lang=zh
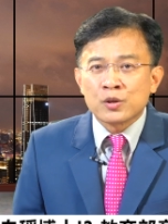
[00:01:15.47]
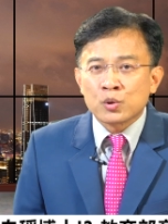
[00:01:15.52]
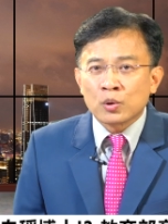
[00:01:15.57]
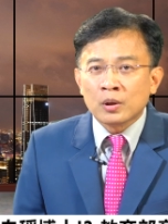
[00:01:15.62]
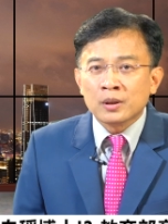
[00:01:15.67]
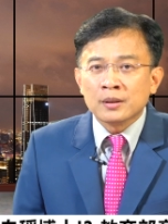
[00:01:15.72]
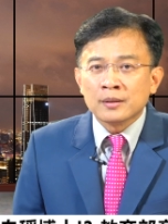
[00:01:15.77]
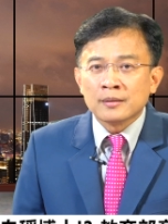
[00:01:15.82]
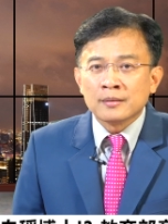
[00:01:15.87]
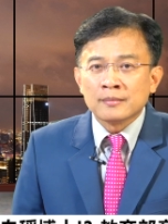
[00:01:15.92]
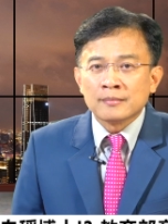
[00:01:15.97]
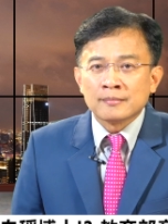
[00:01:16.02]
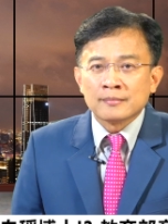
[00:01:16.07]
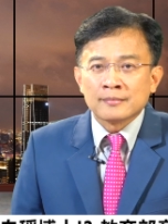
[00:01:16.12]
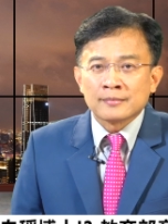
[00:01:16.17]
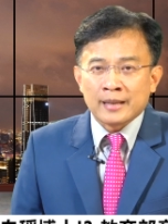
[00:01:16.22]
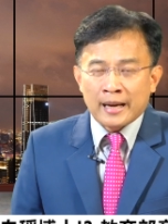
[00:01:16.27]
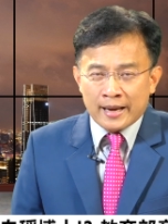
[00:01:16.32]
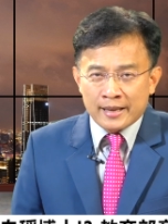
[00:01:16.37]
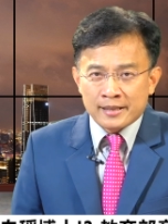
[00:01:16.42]
说，
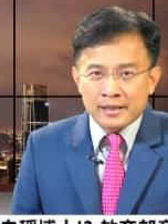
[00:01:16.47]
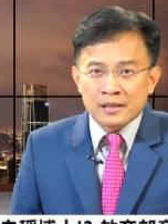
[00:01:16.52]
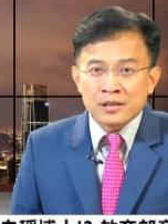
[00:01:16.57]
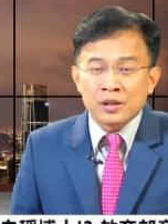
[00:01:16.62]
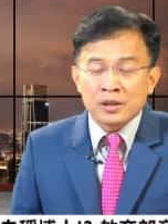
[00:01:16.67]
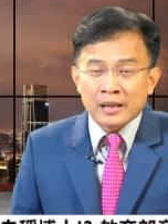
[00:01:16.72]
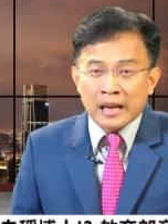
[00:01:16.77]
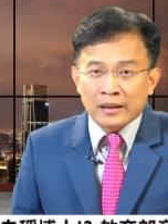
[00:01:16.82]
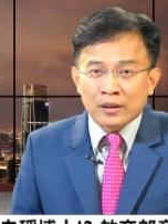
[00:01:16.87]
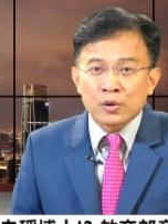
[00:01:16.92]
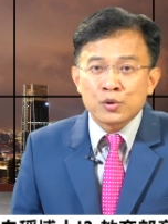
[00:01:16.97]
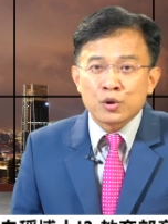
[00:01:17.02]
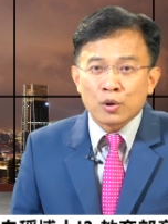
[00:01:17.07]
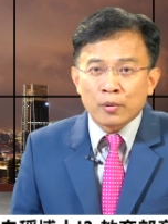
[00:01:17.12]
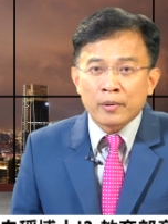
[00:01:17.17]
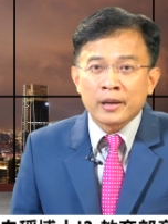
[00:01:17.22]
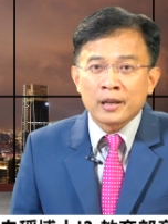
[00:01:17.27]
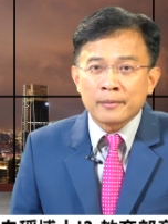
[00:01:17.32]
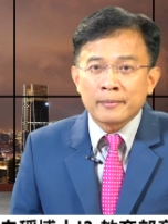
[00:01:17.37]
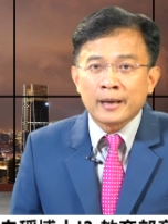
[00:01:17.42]
他已经是拿到学
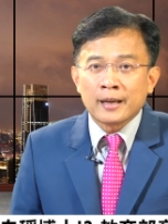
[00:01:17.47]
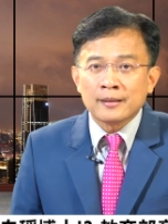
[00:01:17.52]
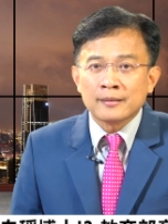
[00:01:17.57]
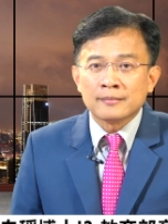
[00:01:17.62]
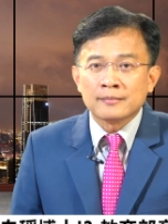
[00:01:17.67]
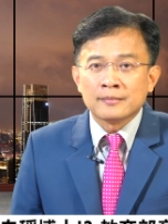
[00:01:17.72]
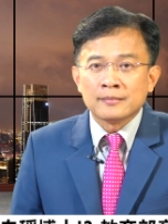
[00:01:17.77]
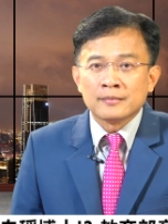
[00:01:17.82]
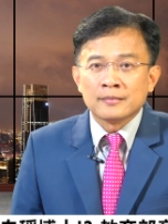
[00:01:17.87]
位了吗？